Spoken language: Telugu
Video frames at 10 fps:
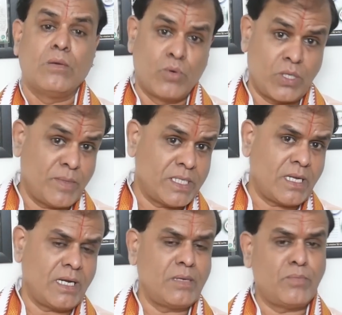
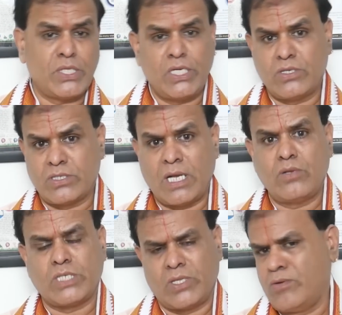బుధమంత్రాన్ని పదిహేడు
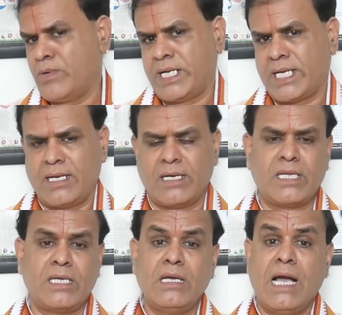సార్లు చదివి బయటికి
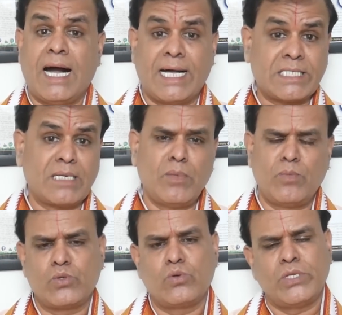వెళ్ళండి అష్టమ
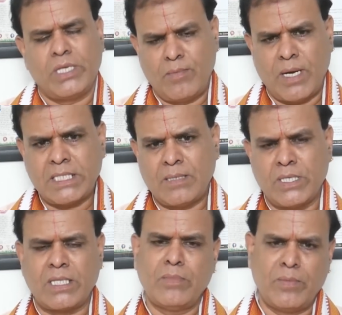బుధుడు ఈ
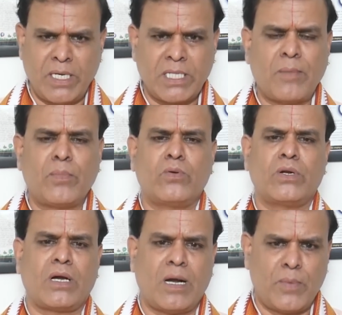మాసమంతా మిమ్మల్ని
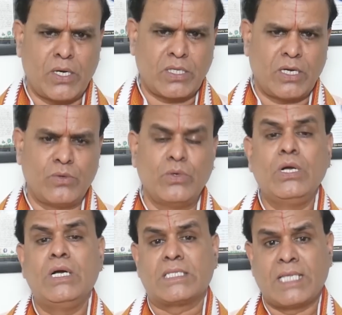తప్పకుండా కాపాడుతాడు
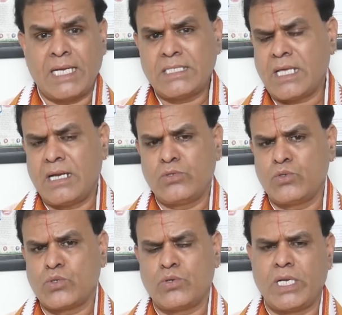ధనస్థానం
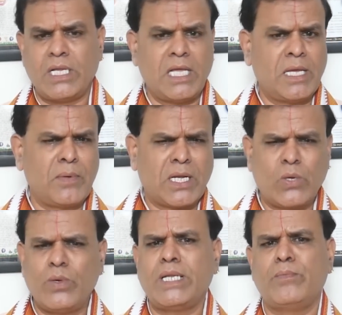చూసుకుంటే
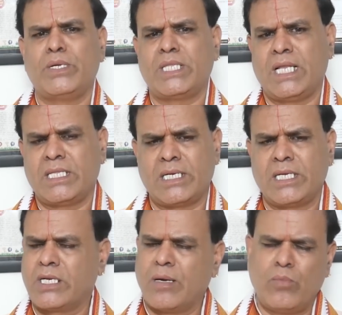ఎటువంటి ఇబ్బంది
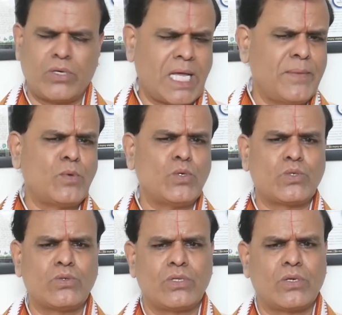లేదండి డబ్బు టైంకి
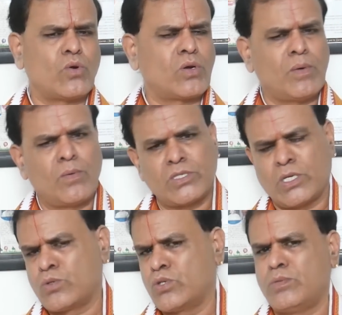వస్తుంది కుటుంబంలో
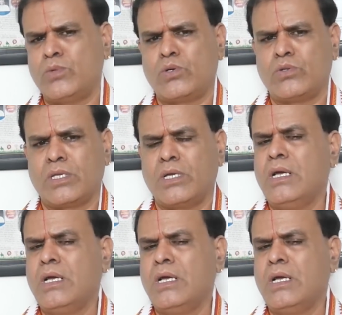సంతోషం ఉంటుంది